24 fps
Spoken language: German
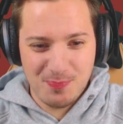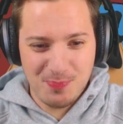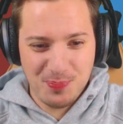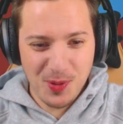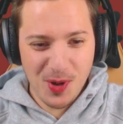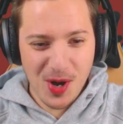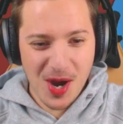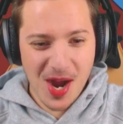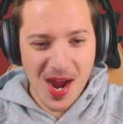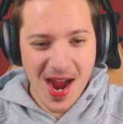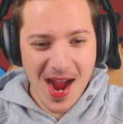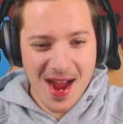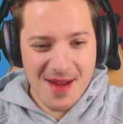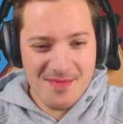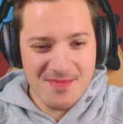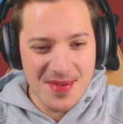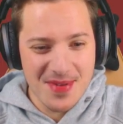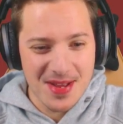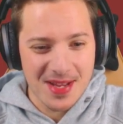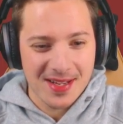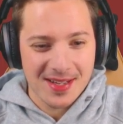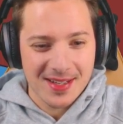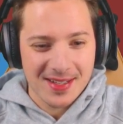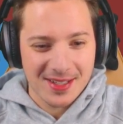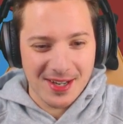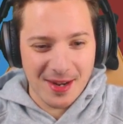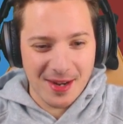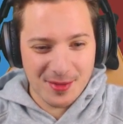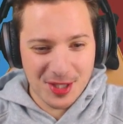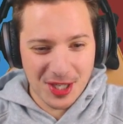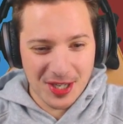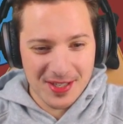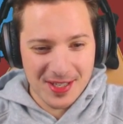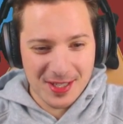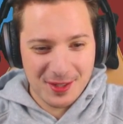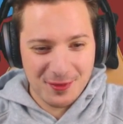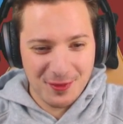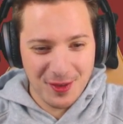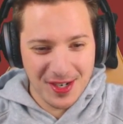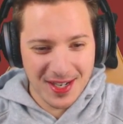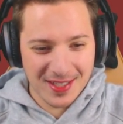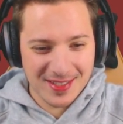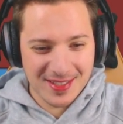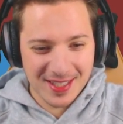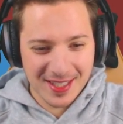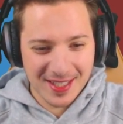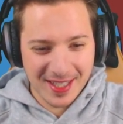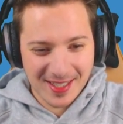BAM! Komm schon, ich will,
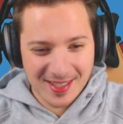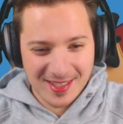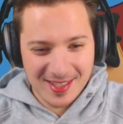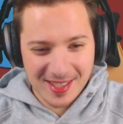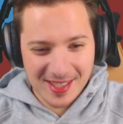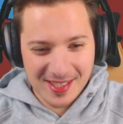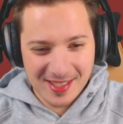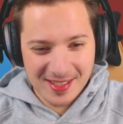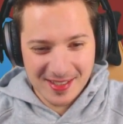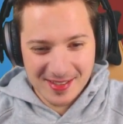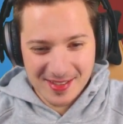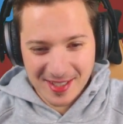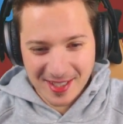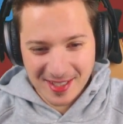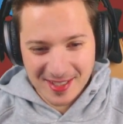dass er den richtigen,